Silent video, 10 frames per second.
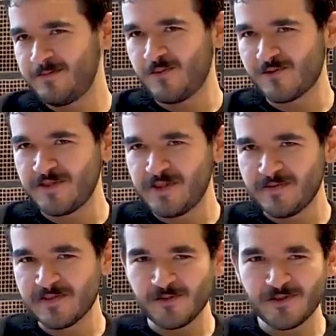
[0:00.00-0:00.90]

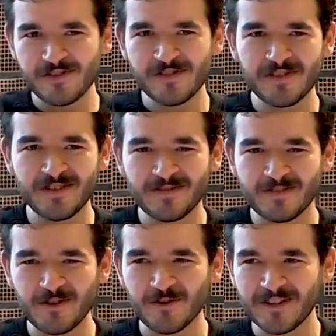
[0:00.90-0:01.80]
positive Sucht ist,
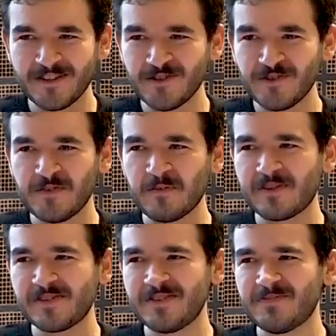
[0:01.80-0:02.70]
theoretisch, wenn
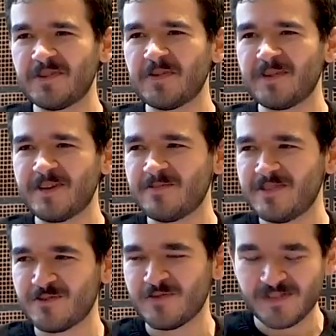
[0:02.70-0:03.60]
man sich mit dem Geben
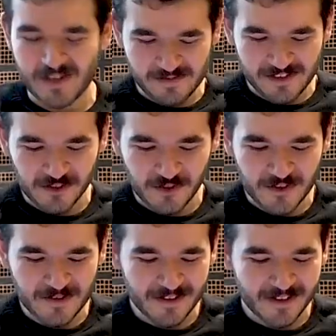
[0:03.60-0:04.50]
nicht irgendwie selbst zerstört.